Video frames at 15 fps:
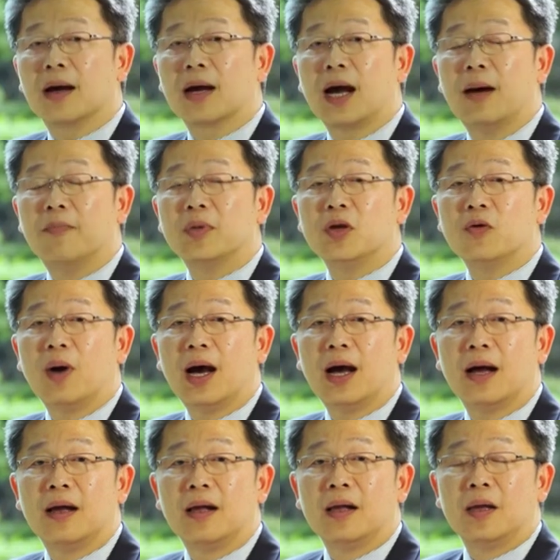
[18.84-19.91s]
แล้วก็สามารถ
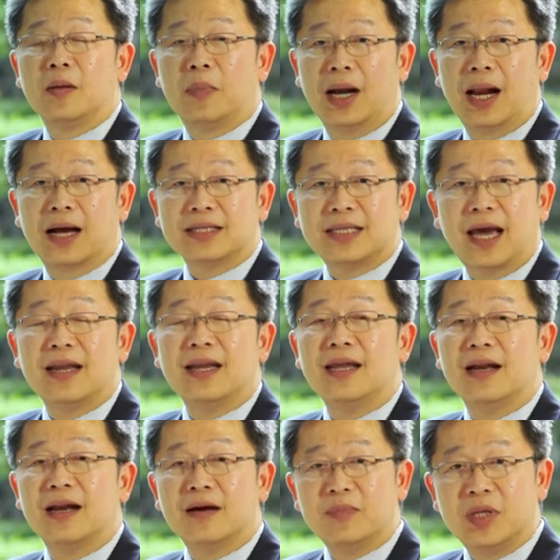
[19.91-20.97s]
ดูแลครอบครัว
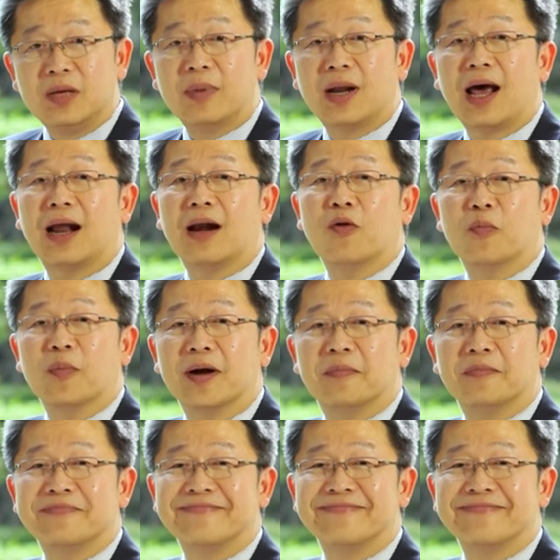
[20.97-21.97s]
ของตนเองได้ดีขึ้น